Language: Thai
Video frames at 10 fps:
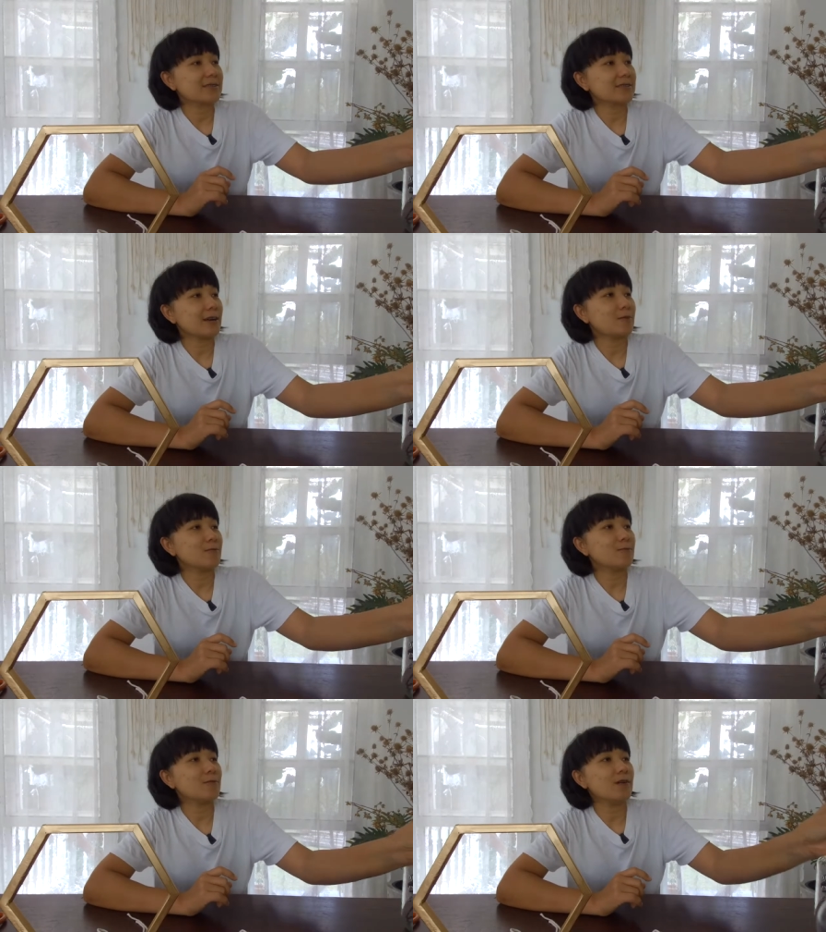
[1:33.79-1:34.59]
เจ้า
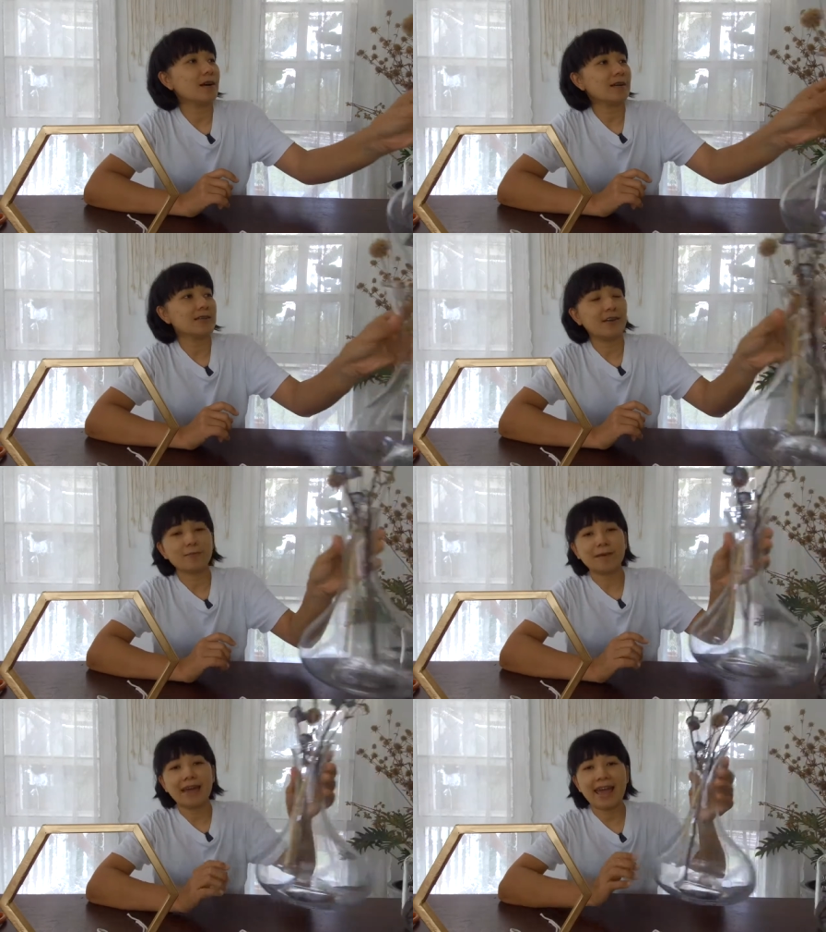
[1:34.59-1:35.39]
พวกดอก
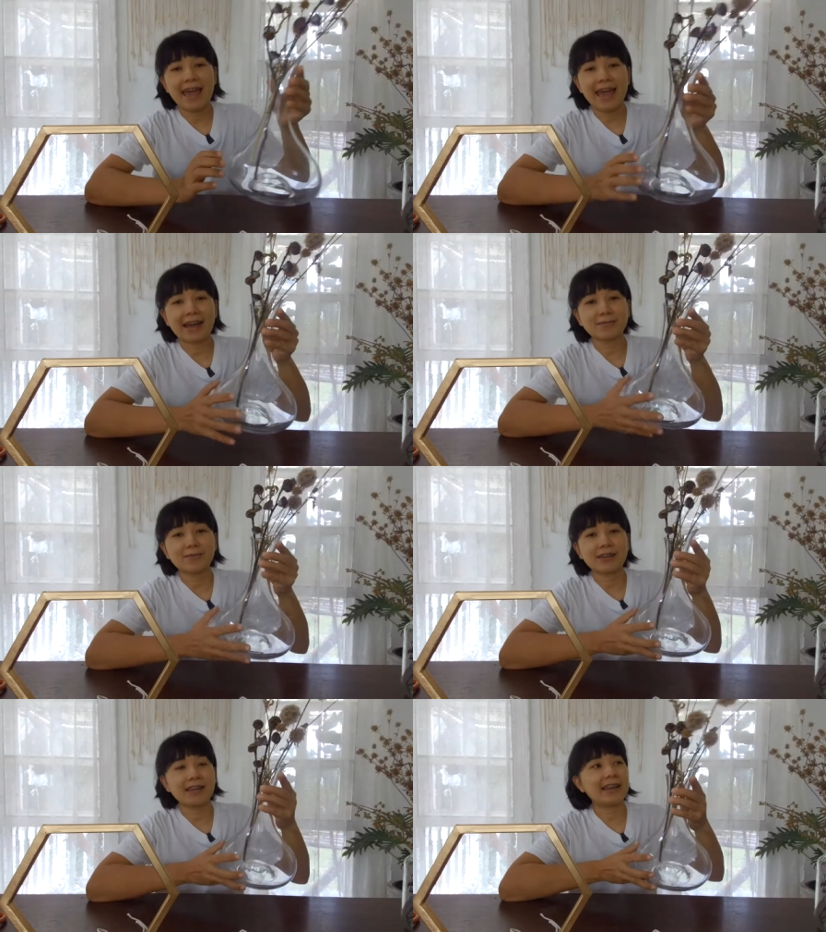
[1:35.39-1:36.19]
ไม้แห้งพว
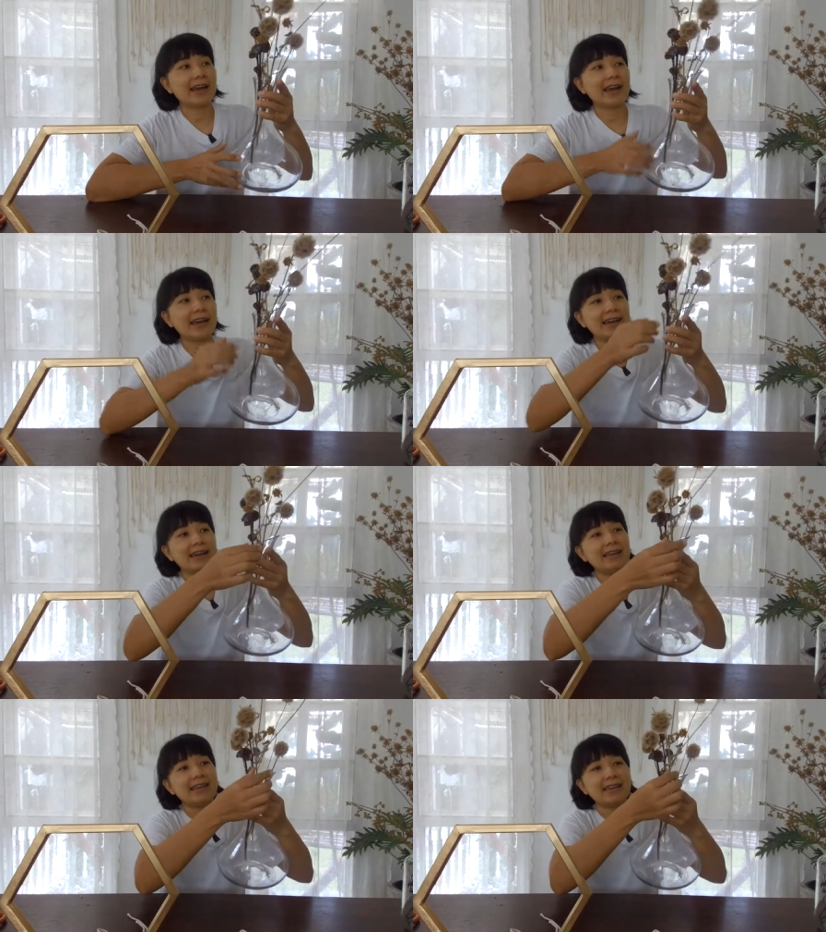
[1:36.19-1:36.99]
กนี้นะคะ
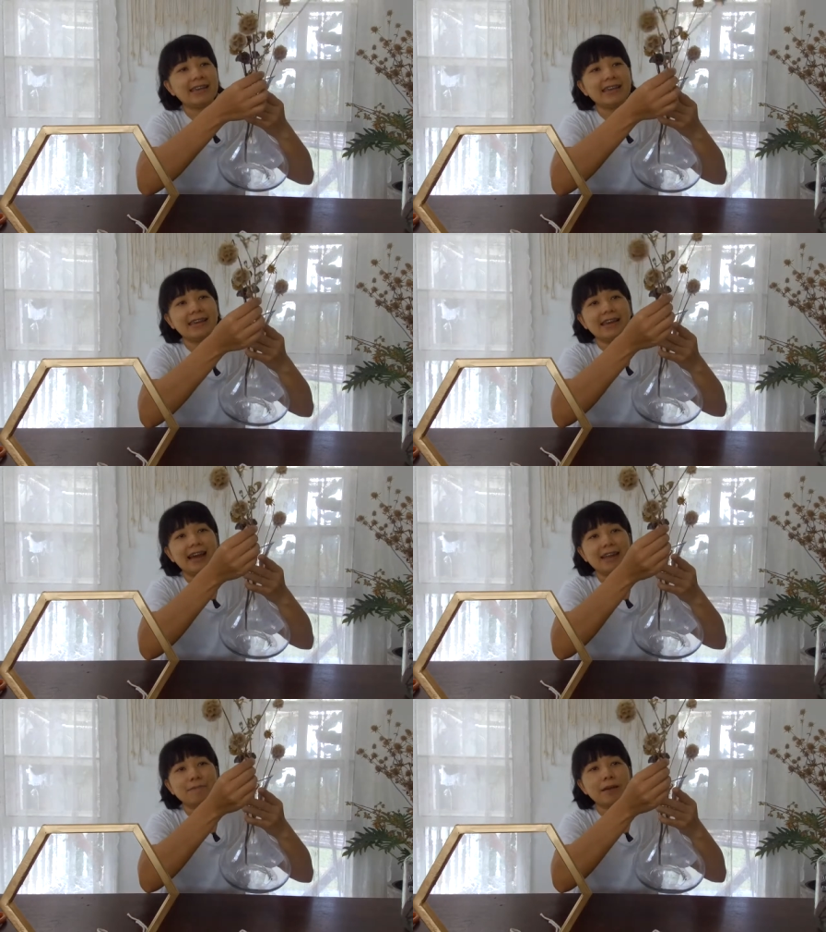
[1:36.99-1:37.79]
นี่
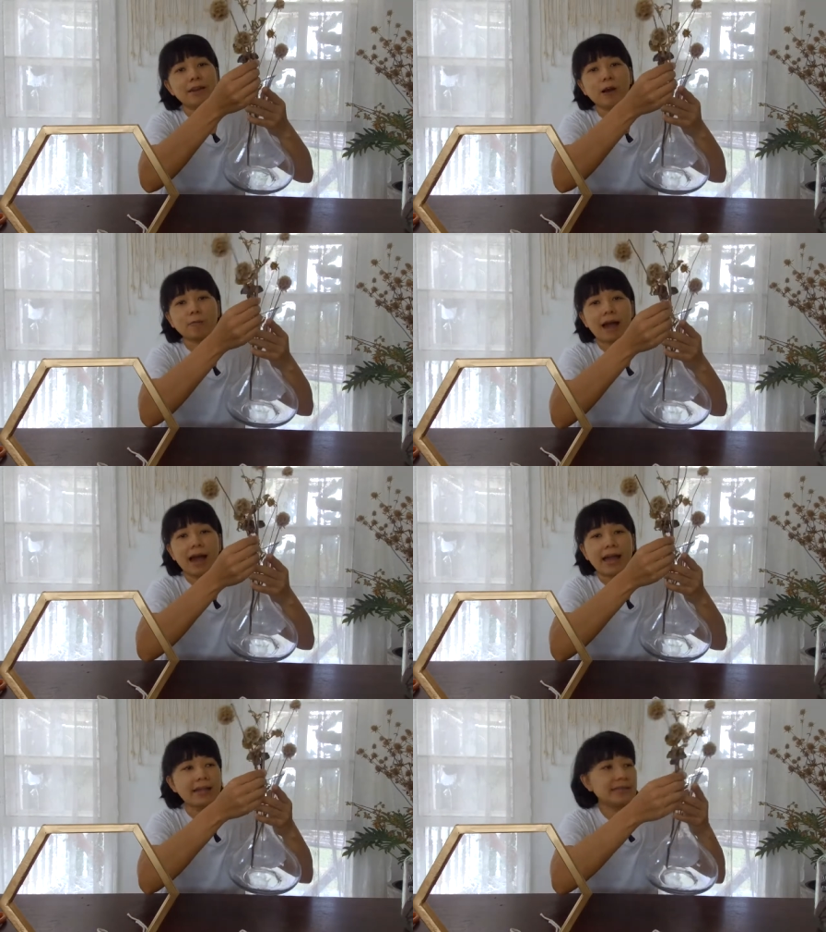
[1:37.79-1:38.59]
อันนี้เป็นดอกไม้
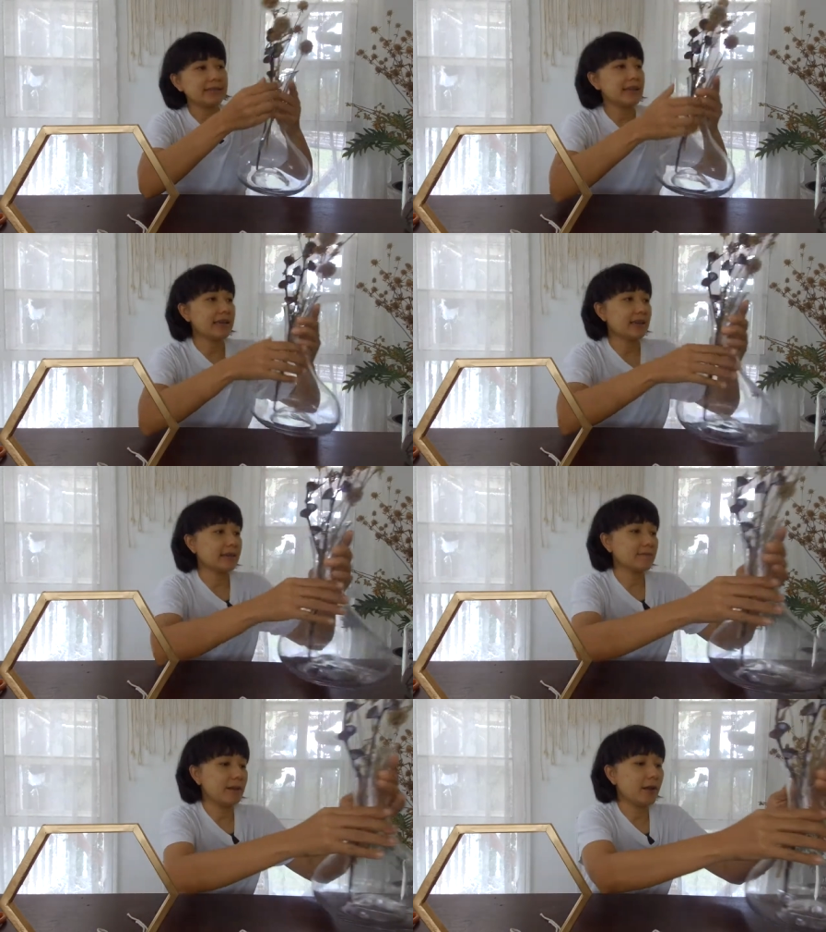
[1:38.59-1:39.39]
จริง
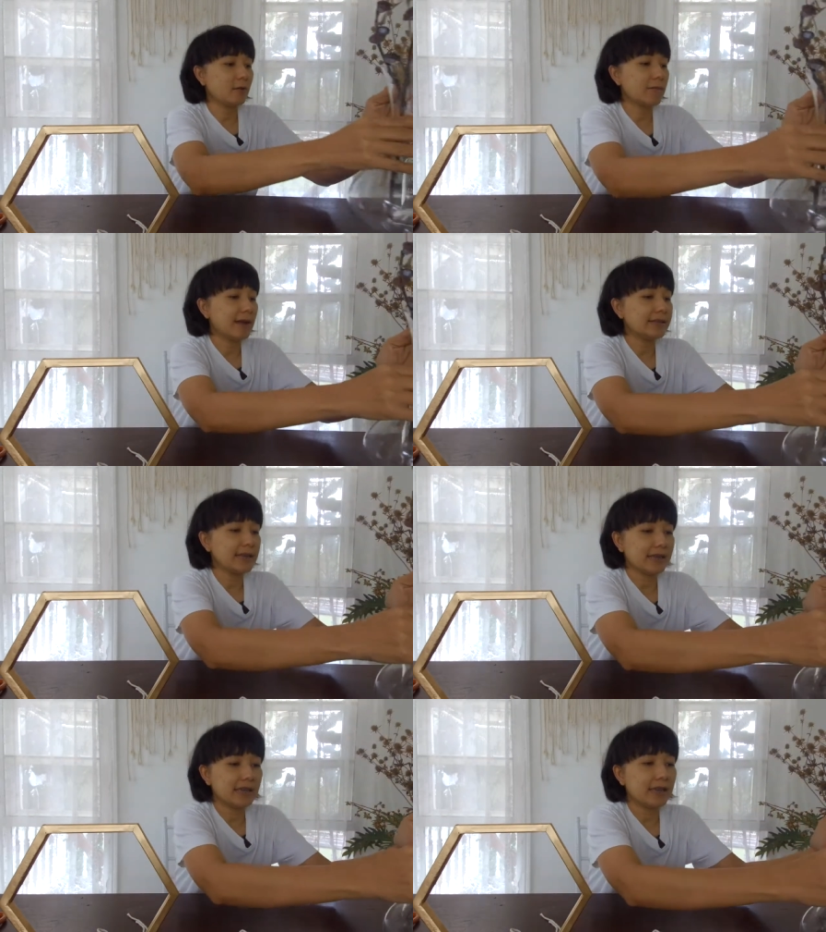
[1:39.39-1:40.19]
เป็นดอกไม้จริ
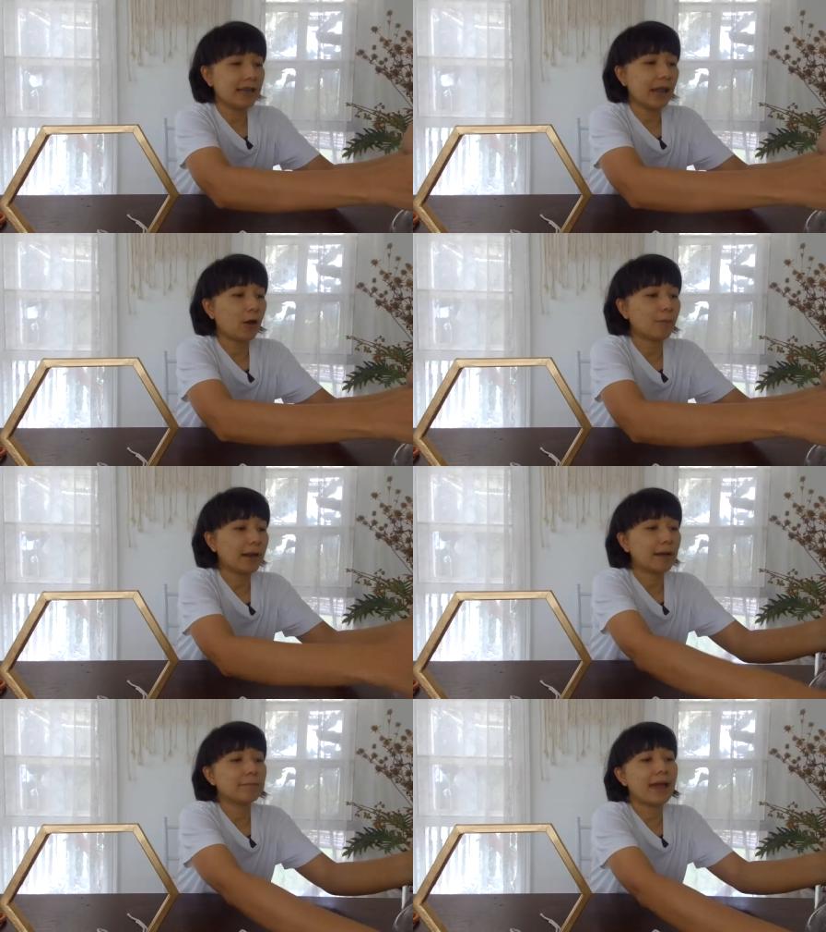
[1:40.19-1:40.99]
งที่เราเอามา
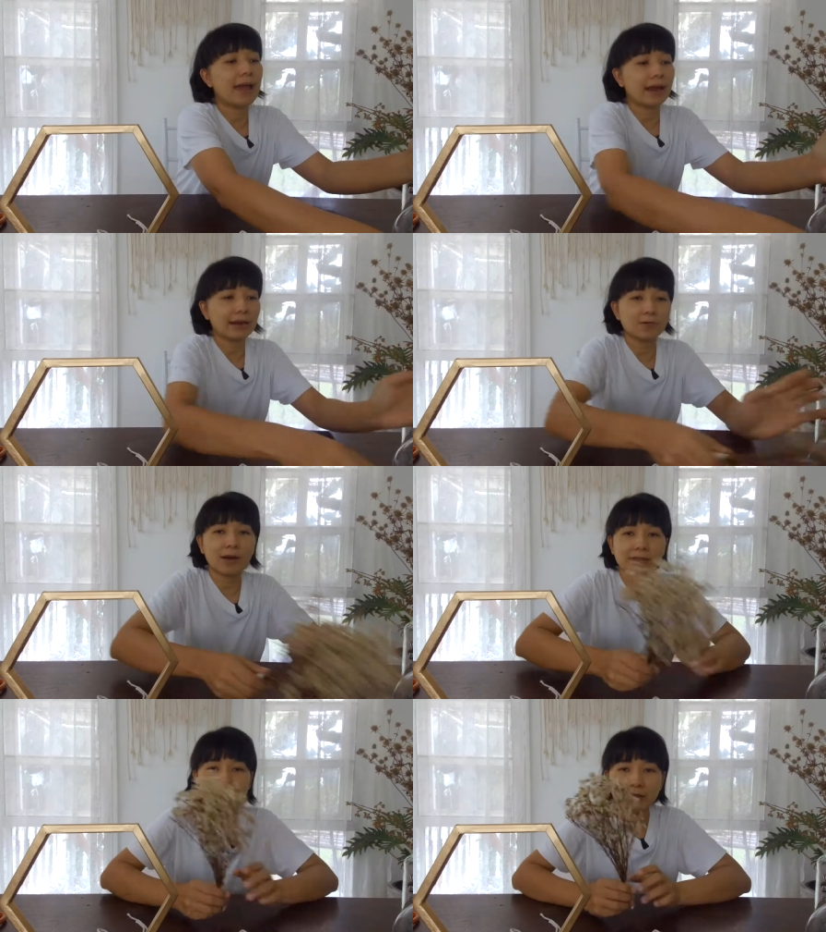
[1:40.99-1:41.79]
ทำแห้งหรือว่า
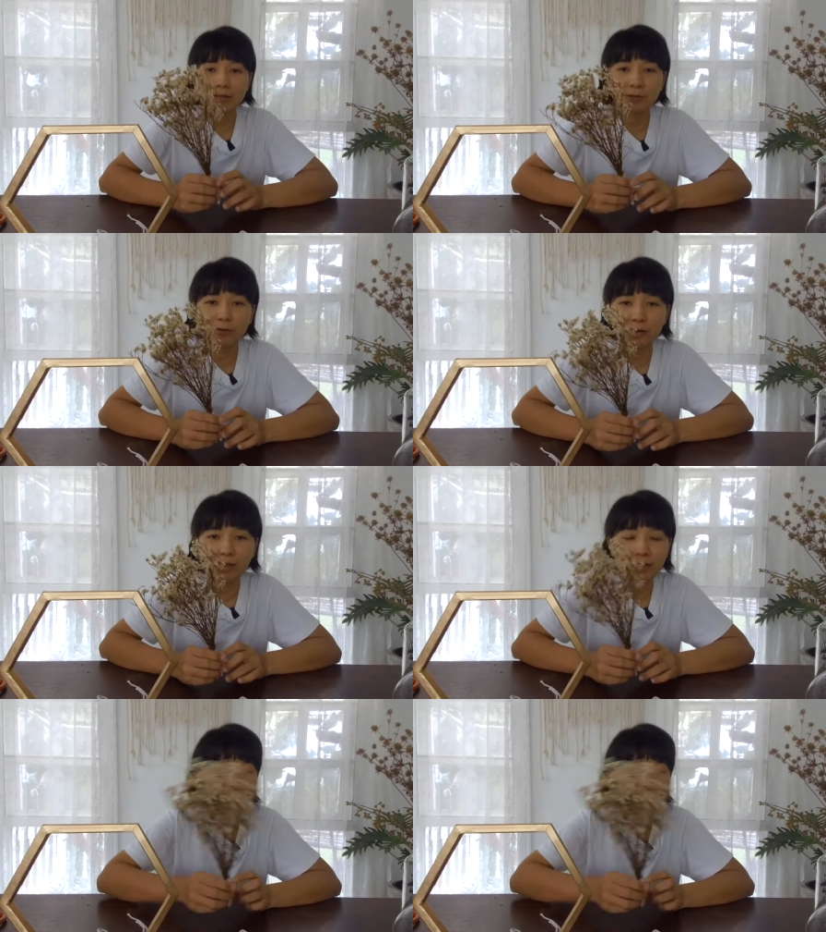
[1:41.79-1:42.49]
จะเป็นเจ้าตัวนี้